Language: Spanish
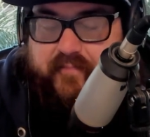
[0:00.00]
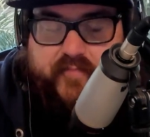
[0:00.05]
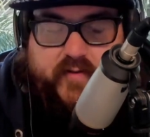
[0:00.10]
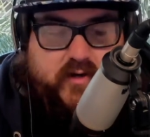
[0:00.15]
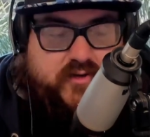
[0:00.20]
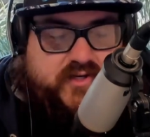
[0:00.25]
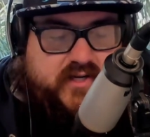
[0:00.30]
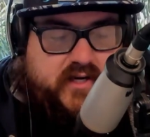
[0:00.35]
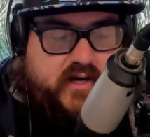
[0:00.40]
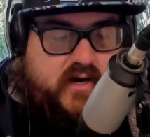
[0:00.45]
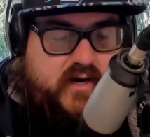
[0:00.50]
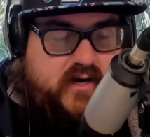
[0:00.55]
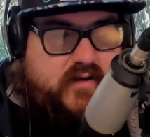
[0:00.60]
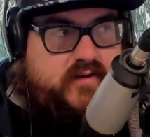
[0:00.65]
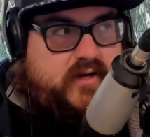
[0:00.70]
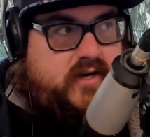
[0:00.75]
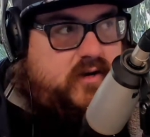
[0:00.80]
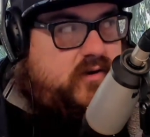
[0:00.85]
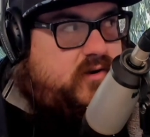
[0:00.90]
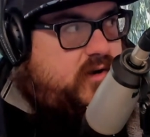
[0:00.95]
O sea,
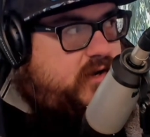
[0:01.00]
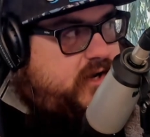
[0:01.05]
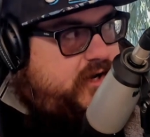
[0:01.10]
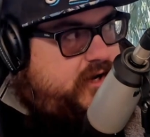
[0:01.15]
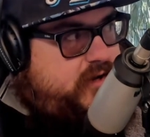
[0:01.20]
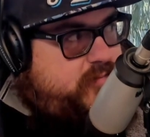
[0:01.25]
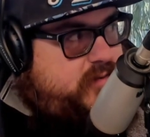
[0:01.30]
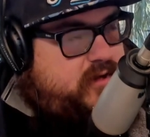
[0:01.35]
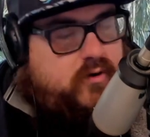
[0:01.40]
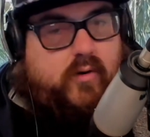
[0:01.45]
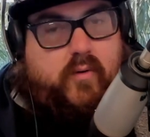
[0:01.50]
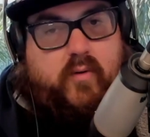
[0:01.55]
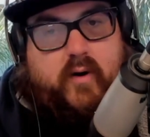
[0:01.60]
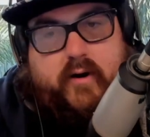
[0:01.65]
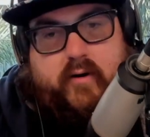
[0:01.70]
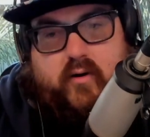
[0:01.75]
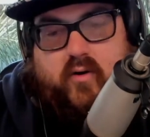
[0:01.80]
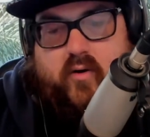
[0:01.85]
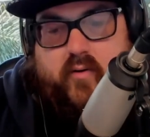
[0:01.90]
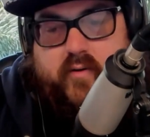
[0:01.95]
de los requerimientos,
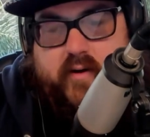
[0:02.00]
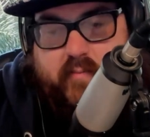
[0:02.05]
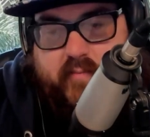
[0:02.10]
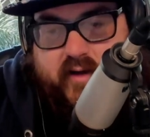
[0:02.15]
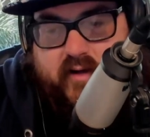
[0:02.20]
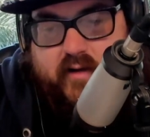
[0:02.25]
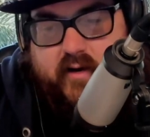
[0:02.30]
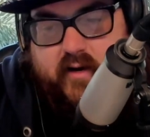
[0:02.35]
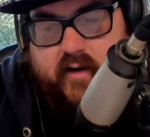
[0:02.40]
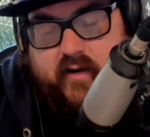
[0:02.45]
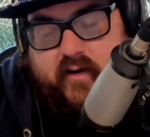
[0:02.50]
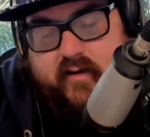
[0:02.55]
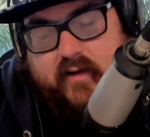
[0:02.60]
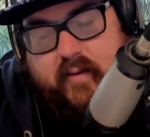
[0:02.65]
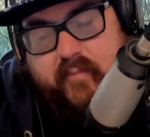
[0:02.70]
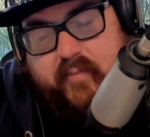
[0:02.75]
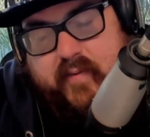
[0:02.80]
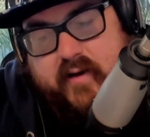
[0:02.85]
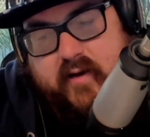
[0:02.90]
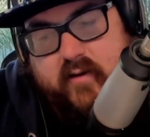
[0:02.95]
bueno, obviamente
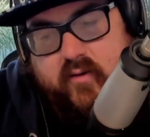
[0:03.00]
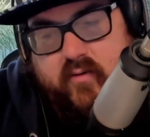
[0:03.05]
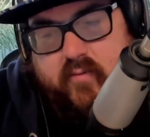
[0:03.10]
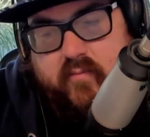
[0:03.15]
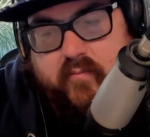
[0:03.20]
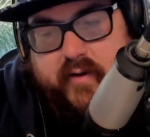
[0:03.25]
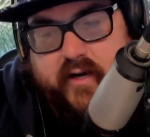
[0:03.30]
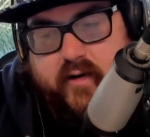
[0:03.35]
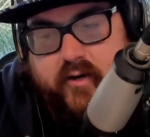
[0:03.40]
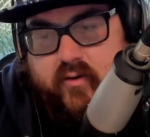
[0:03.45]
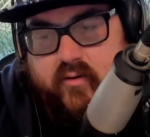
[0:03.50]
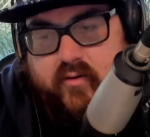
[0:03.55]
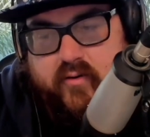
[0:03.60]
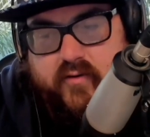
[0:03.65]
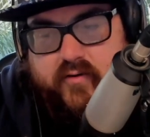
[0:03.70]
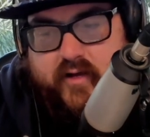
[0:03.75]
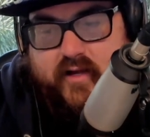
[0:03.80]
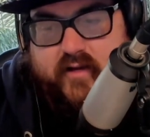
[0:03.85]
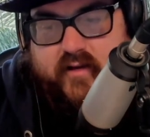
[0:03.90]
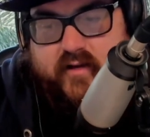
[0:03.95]
está pidiendo un micro
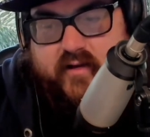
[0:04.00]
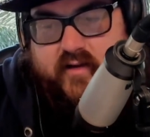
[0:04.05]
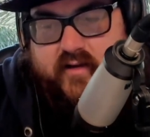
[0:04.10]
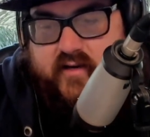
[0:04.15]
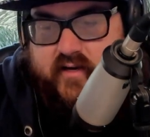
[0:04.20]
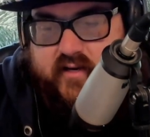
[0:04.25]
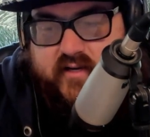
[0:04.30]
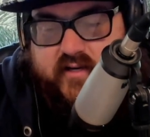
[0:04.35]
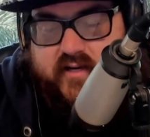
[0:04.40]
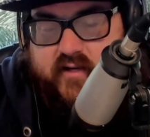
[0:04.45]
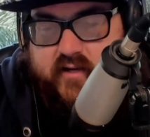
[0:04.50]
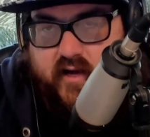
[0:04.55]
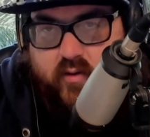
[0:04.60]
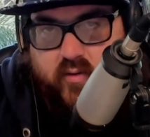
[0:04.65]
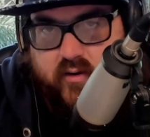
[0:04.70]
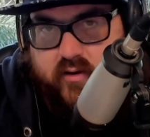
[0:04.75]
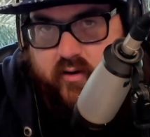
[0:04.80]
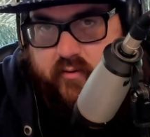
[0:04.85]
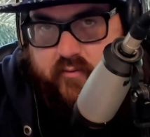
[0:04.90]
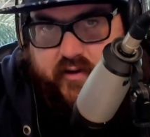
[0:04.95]
de
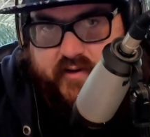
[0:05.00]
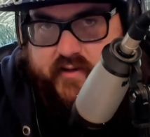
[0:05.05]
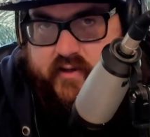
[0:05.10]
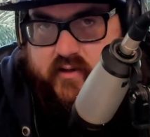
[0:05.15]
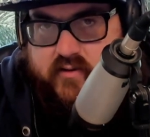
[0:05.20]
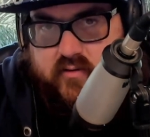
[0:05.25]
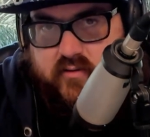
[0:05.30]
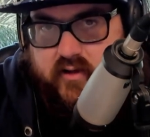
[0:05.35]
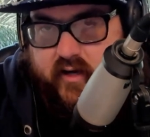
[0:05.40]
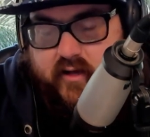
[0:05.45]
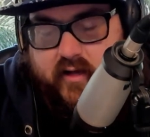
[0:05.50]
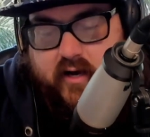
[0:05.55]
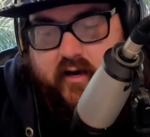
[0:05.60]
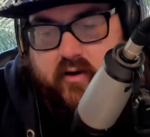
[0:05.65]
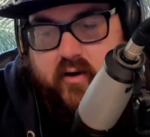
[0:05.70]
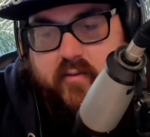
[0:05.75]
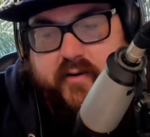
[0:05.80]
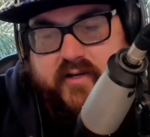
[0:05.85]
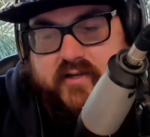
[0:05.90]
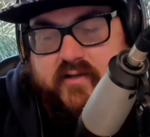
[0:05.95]
64 bits. Con
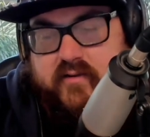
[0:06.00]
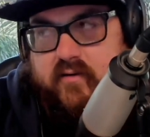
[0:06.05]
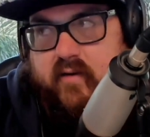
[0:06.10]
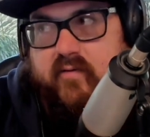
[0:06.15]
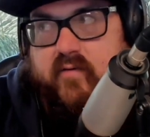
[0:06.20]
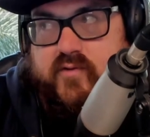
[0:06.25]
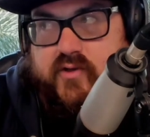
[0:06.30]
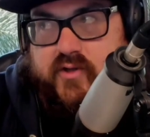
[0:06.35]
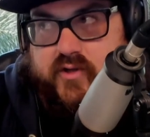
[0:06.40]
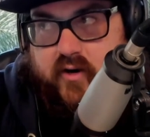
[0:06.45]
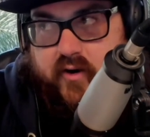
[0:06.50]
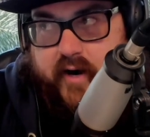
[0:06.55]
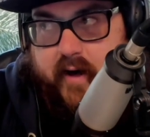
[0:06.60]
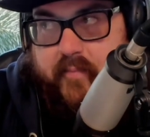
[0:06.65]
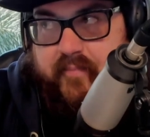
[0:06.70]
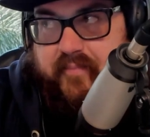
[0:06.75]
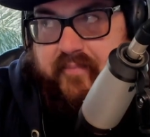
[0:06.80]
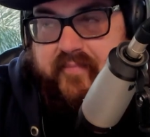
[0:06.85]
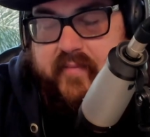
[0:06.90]
32 bits no funciona.